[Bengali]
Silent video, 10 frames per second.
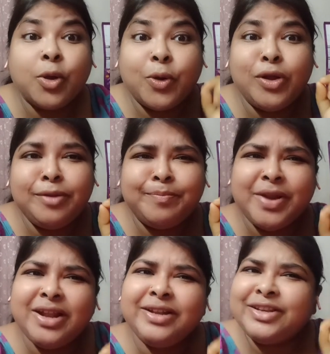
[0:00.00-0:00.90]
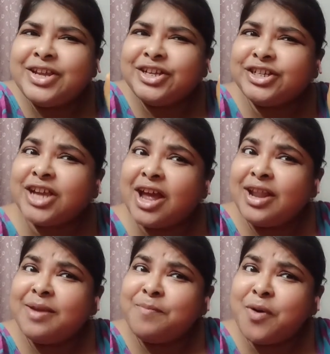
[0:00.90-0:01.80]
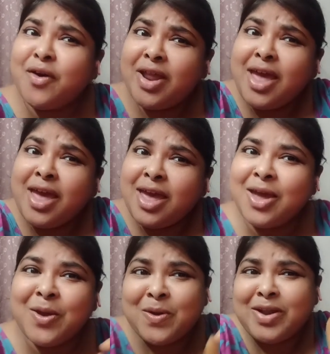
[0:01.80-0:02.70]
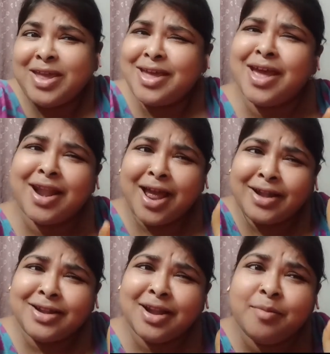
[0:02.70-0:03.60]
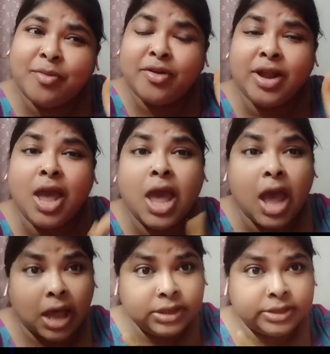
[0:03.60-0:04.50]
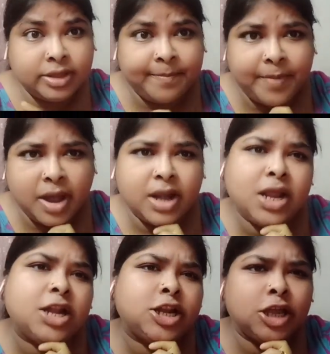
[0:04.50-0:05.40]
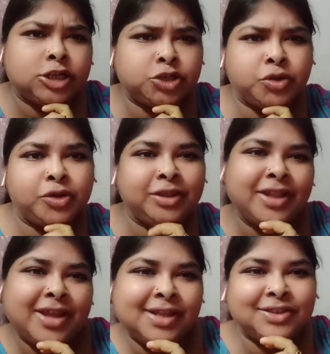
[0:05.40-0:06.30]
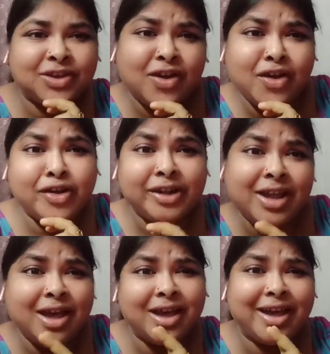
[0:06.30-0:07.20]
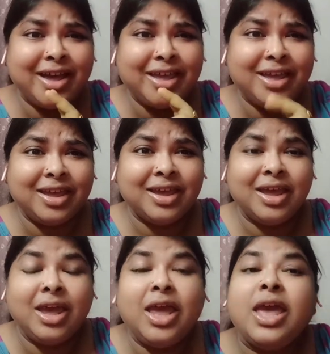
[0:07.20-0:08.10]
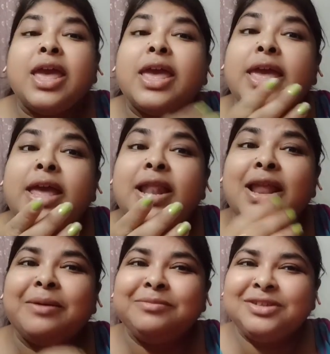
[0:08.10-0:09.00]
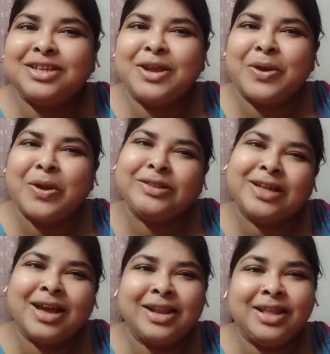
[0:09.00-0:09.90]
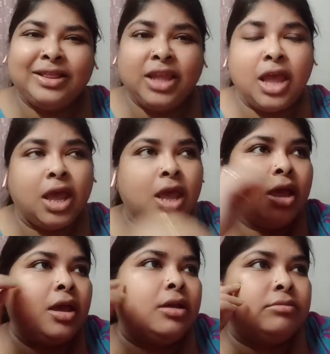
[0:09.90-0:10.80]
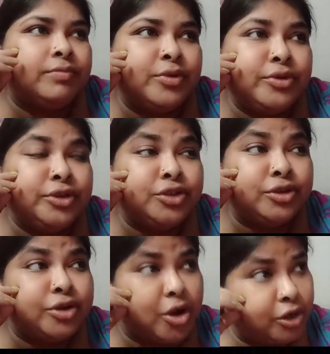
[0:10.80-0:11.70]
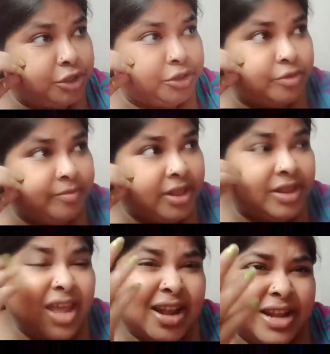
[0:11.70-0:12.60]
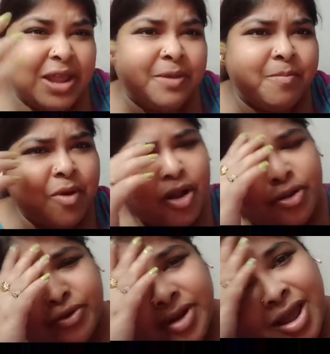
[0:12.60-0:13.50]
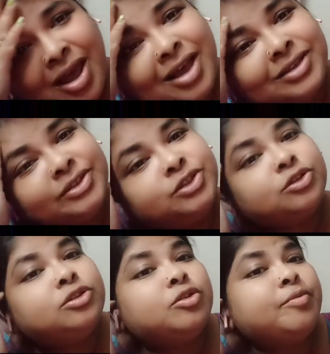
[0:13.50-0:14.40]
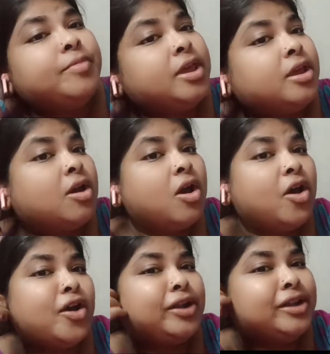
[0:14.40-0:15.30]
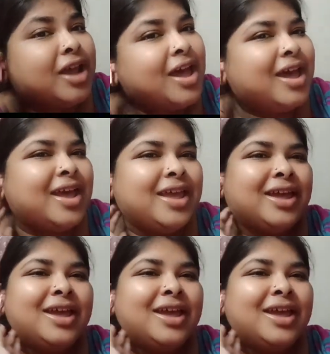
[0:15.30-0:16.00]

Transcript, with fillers: গোল প্রিন্টের শাড়ি পরে গড়িয়ার হাটের মোড়ে আসতে পারে ঠিক সন্ধে ছটায় এলাম যে কথা নিতে পুজোর অষ্টমীতে ঠিক বলো না আসছো তুমি কটায়